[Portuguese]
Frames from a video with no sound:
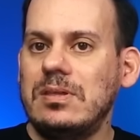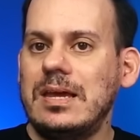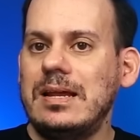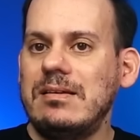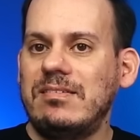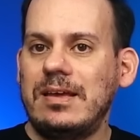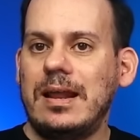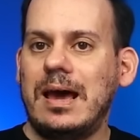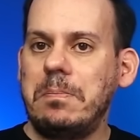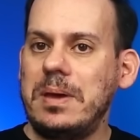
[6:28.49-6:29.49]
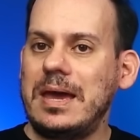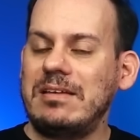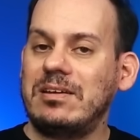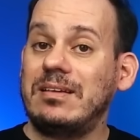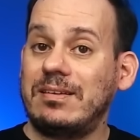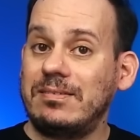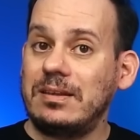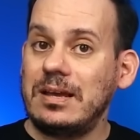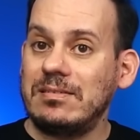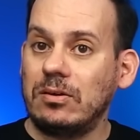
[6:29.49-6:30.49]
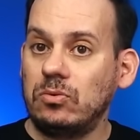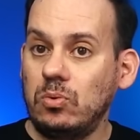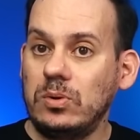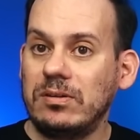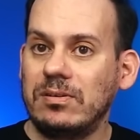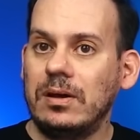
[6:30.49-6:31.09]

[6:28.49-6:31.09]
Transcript: dele será a média dessas três alturas.